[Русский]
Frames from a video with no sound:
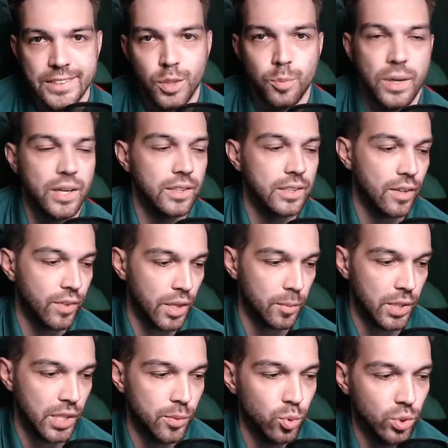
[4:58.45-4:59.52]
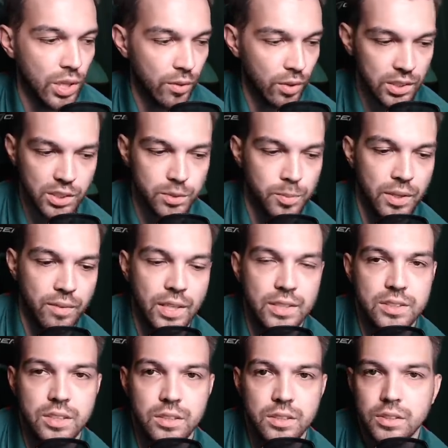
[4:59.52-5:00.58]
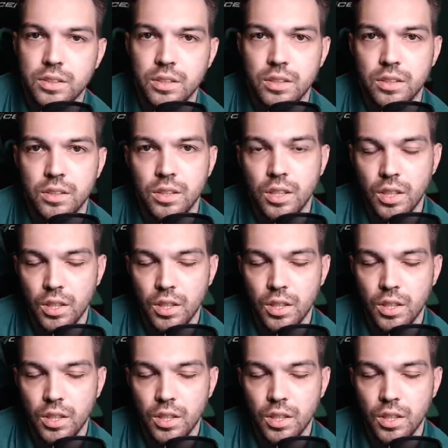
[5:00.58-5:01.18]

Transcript: До поры до времени ему удавалось справляться с